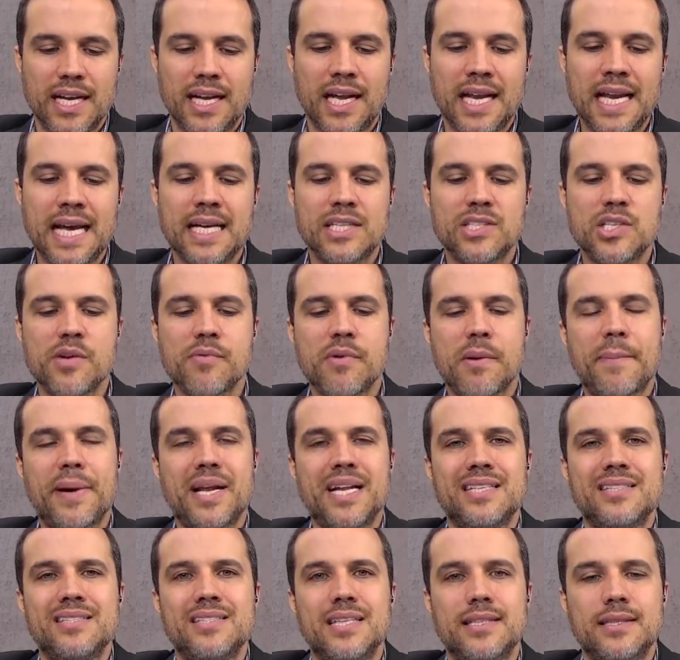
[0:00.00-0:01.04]
A narrativa
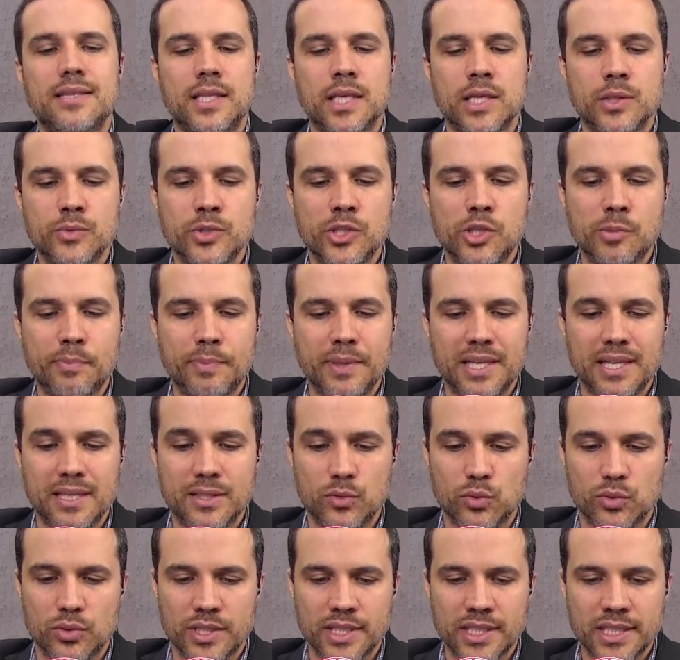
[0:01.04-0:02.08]
parecia tão
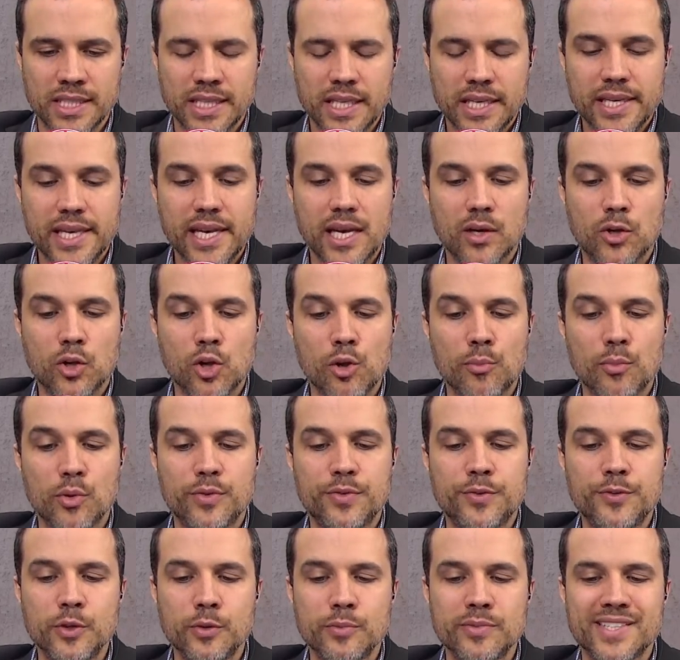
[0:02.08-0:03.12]
inspiradora que a
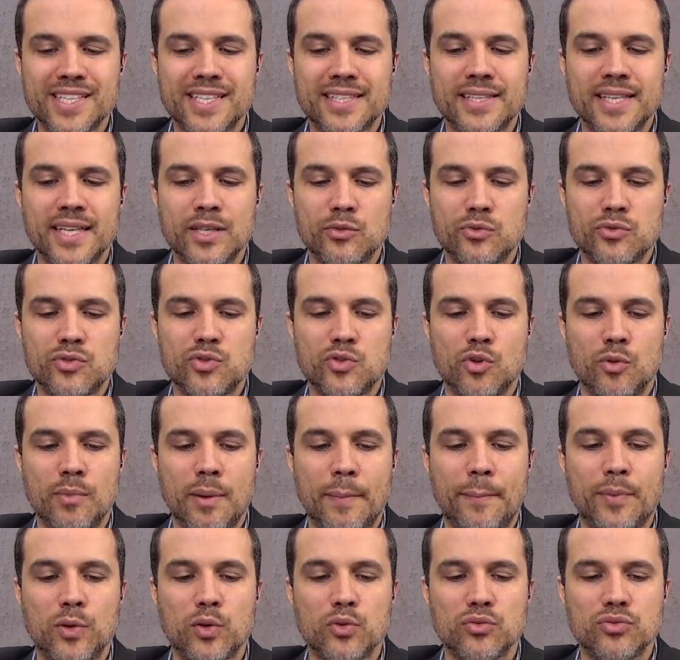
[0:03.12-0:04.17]
Globo Filmes até anunciou
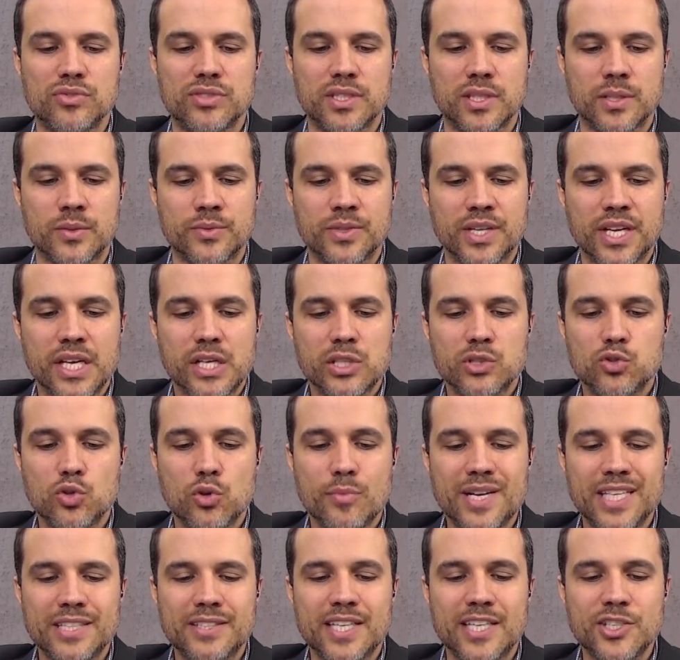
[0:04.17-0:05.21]
uma produção
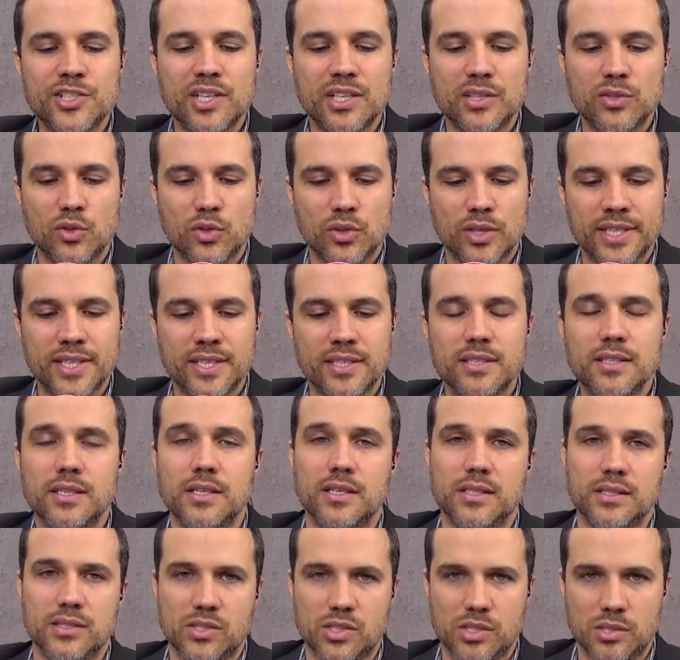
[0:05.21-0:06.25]
sobre a trajetória
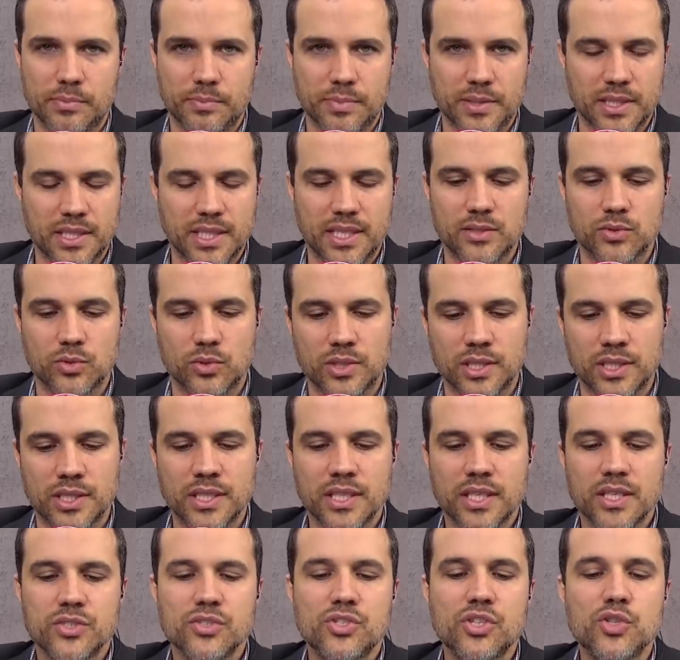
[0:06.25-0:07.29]
inspiradora
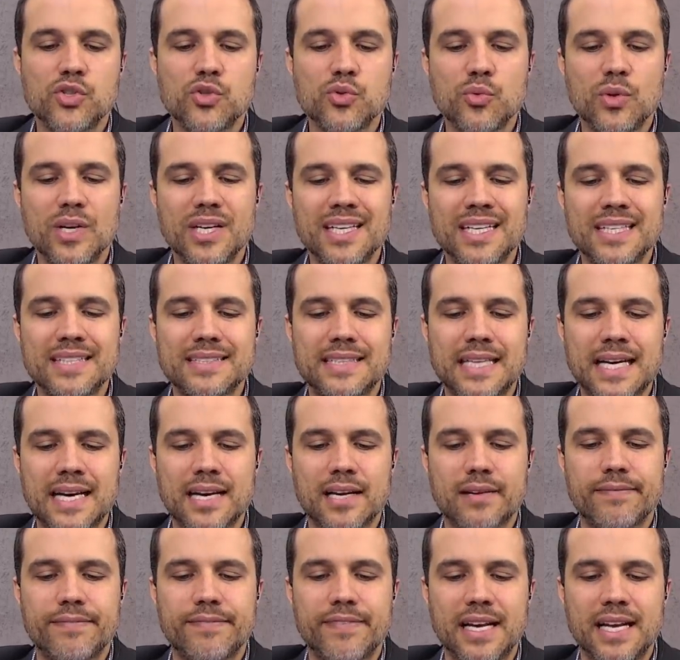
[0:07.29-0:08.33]
de Joana
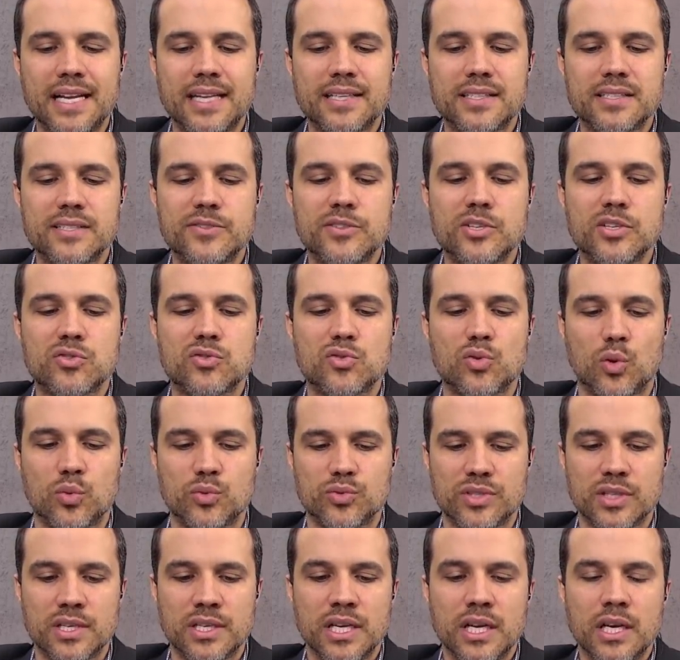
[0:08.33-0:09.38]
Dark Félix de
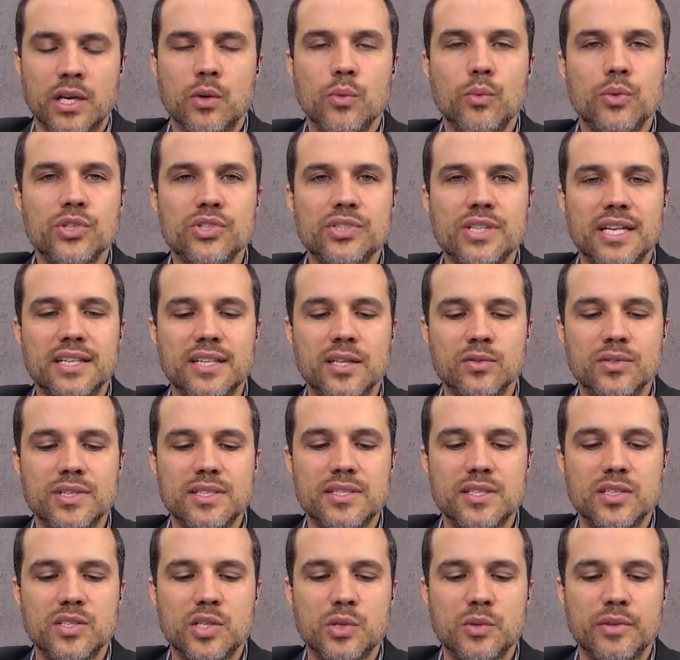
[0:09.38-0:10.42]
Souza. O Estadão
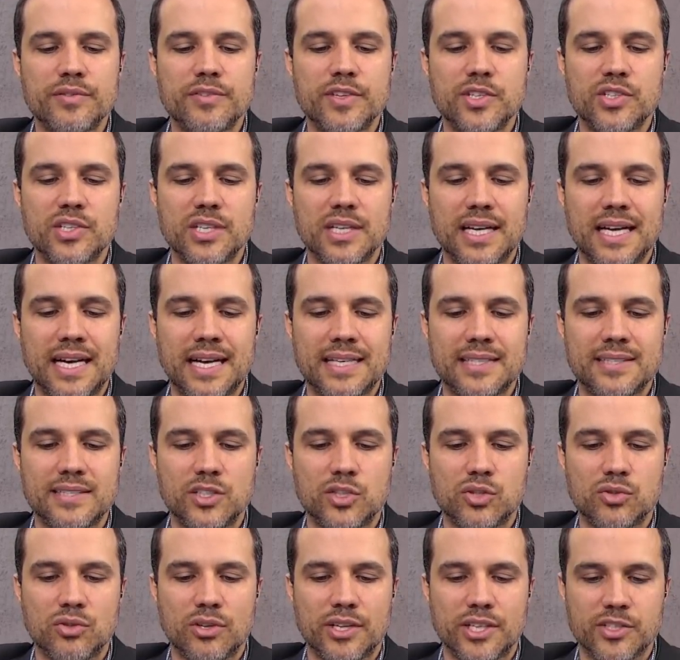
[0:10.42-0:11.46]
decidiu investigar
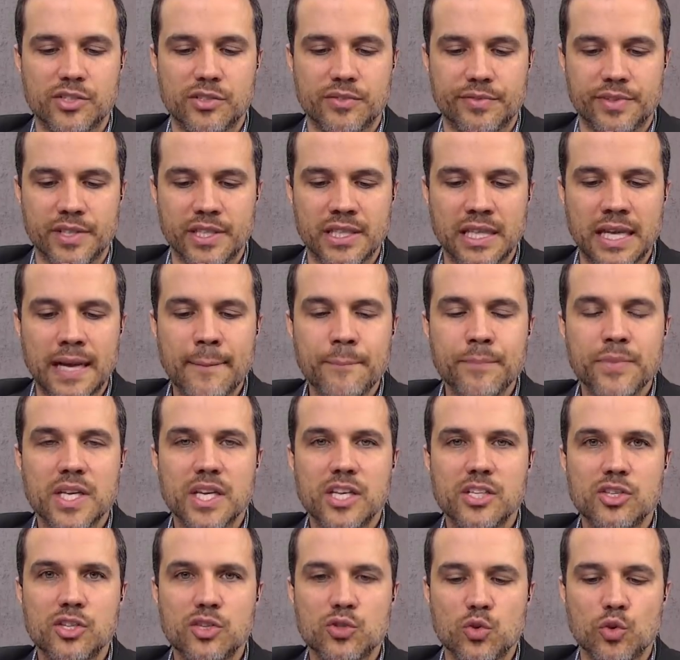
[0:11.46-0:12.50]
essa história de vida
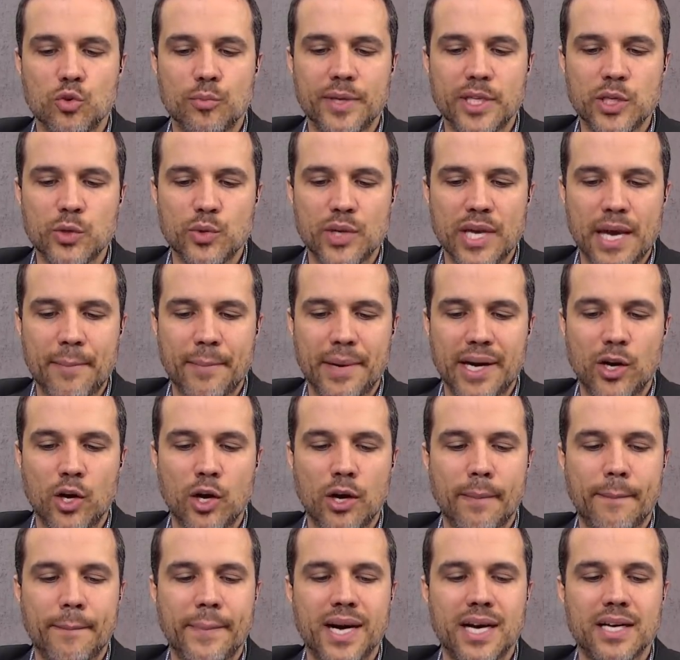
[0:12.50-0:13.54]
e descobriu que a
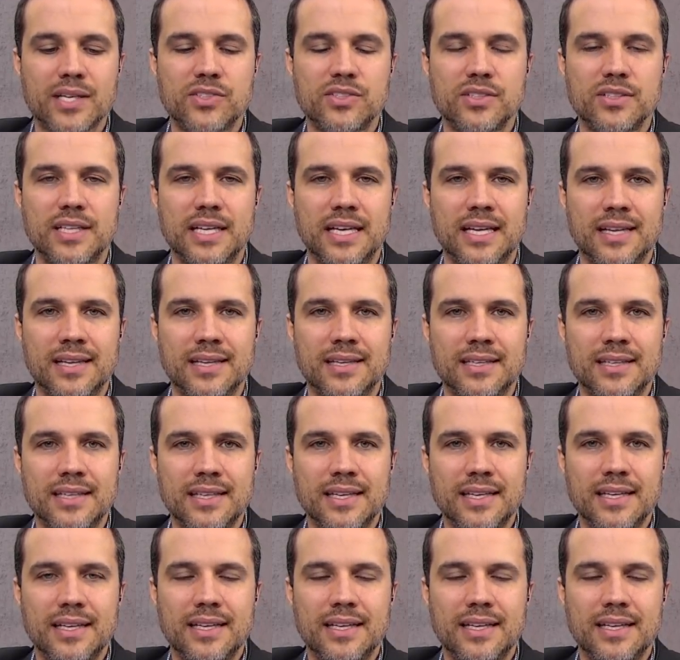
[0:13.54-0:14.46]
maior parte dela